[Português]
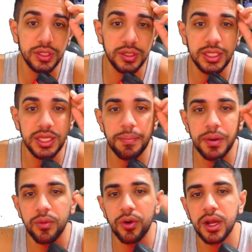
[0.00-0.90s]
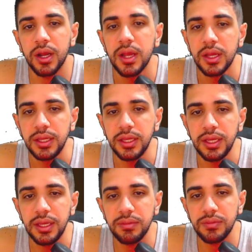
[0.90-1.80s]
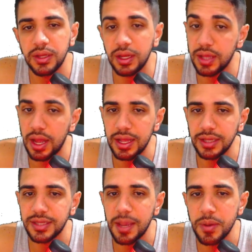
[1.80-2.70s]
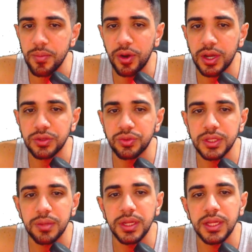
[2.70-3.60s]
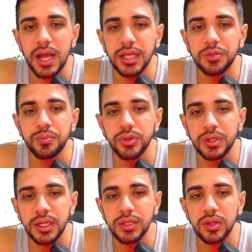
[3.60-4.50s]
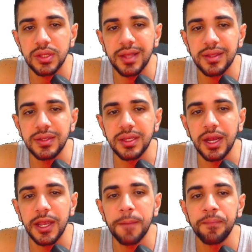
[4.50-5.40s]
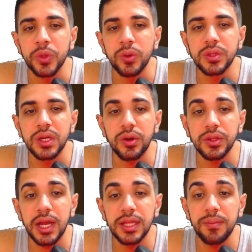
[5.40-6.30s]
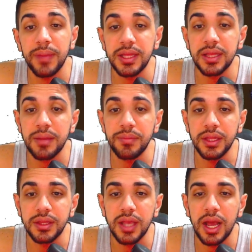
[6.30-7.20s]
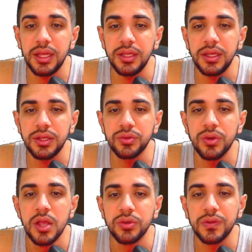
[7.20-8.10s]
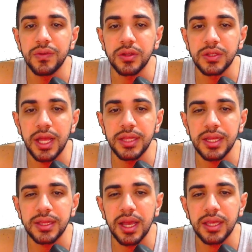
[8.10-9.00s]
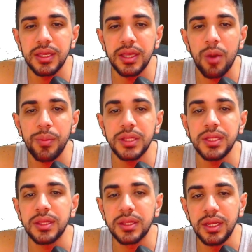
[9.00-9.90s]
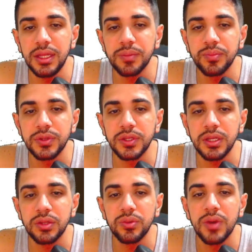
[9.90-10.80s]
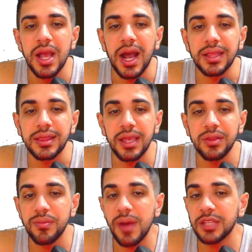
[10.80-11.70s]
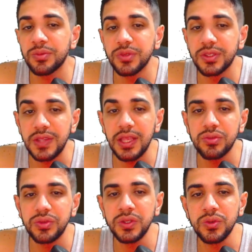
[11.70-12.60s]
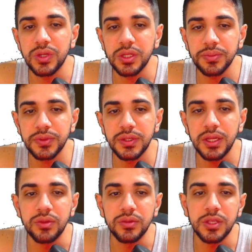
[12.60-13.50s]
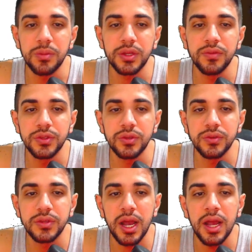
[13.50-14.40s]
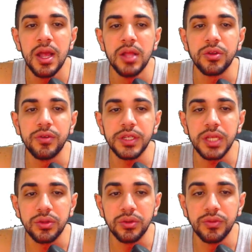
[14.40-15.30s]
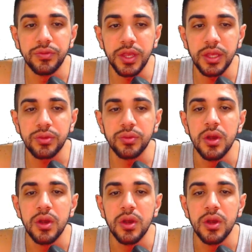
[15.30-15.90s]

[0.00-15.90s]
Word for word: e aprimora e, ah, aliás, que aprimora suas habilidades por três rodadas e ganha outra rodada imediatamente. Além disso, sua velocidade de ataque aumenta em 30% até no máximo 150%, sempre que você usar Trovejador do Vento.